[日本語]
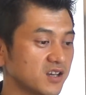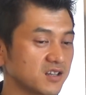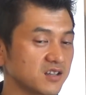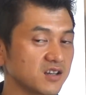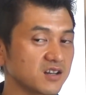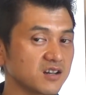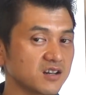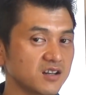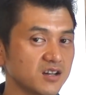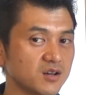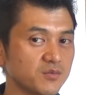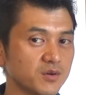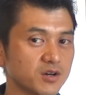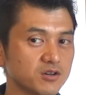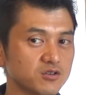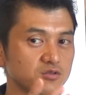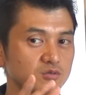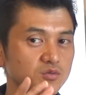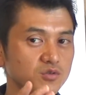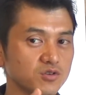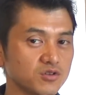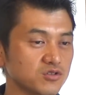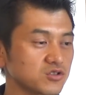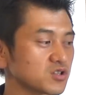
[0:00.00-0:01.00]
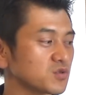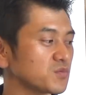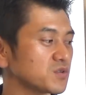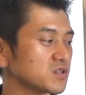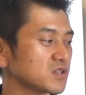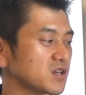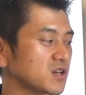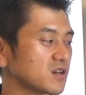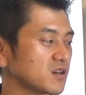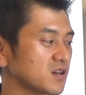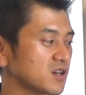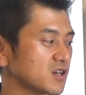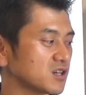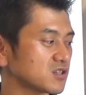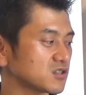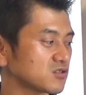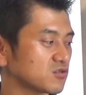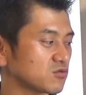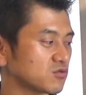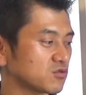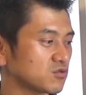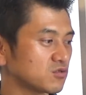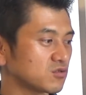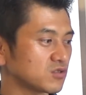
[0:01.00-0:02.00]
だからまあ久保よしみさんが
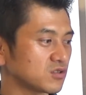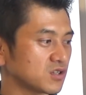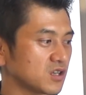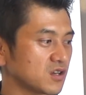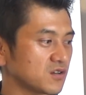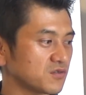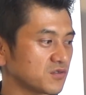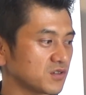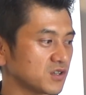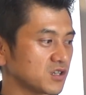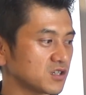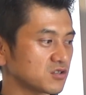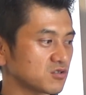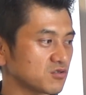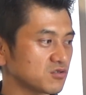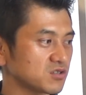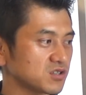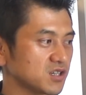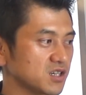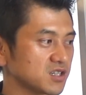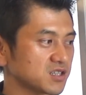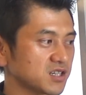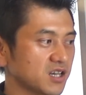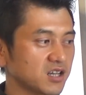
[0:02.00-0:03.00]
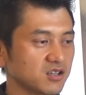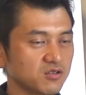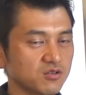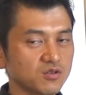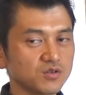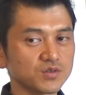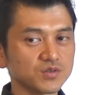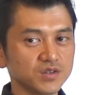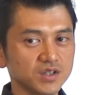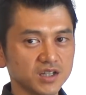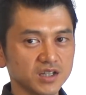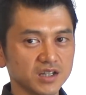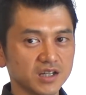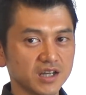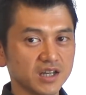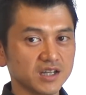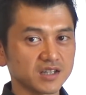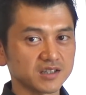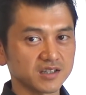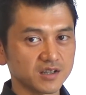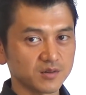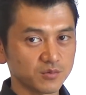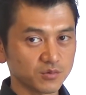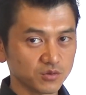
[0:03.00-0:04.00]
そのグルテンフリー、そして砂糖
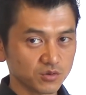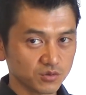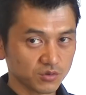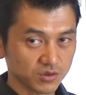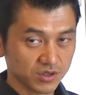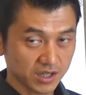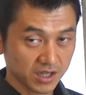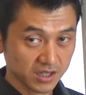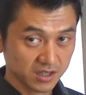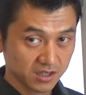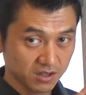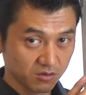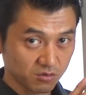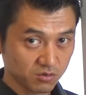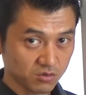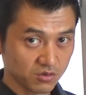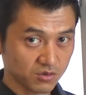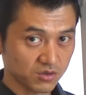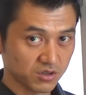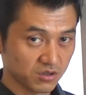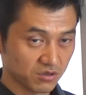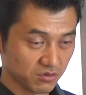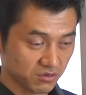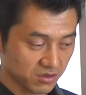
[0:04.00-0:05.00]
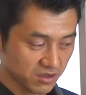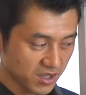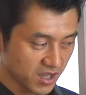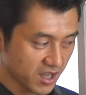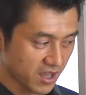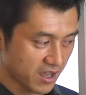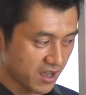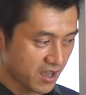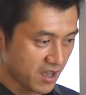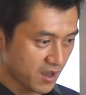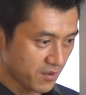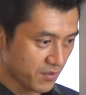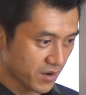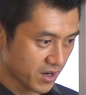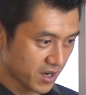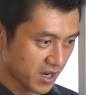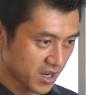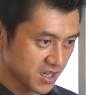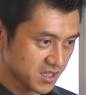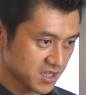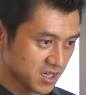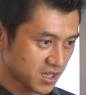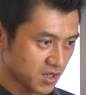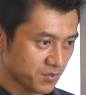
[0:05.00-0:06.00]
フリーっていうものをやったことによって、、まあ、
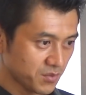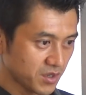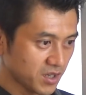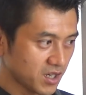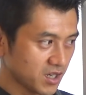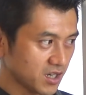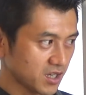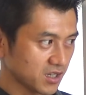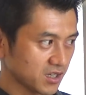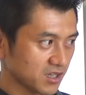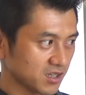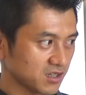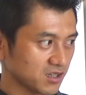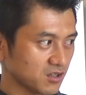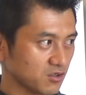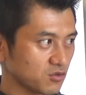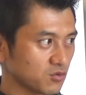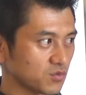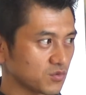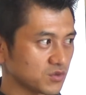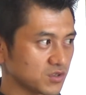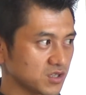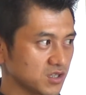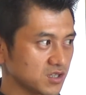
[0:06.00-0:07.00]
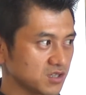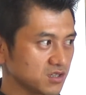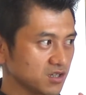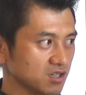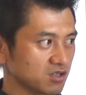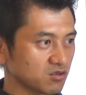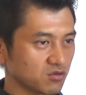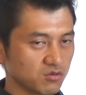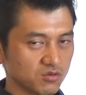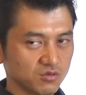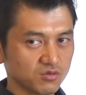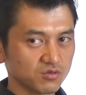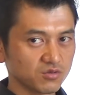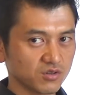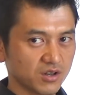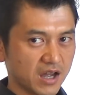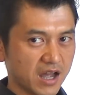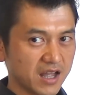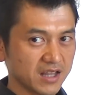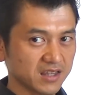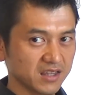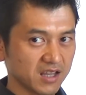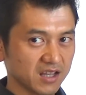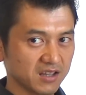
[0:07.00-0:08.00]
改善が見られたっていうのも実はそういうこと
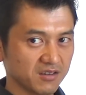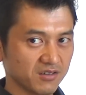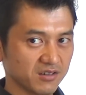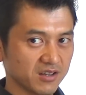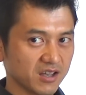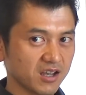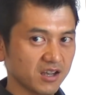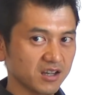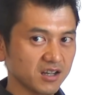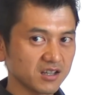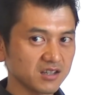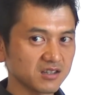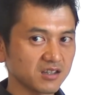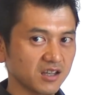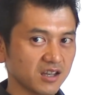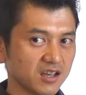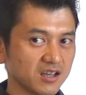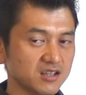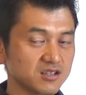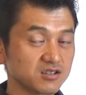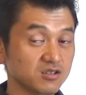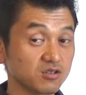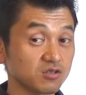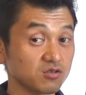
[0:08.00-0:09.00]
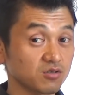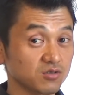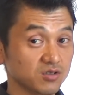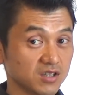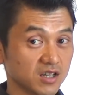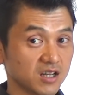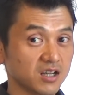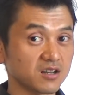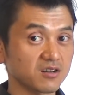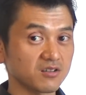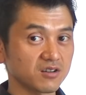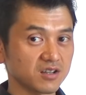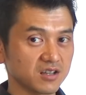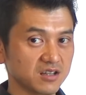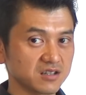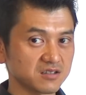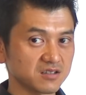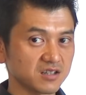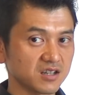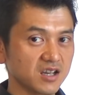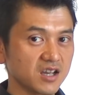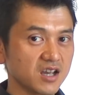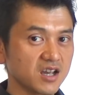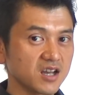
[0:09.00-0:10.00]
があったんではないかって推測されるわけで
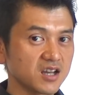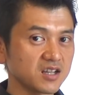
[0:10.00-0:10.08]
す。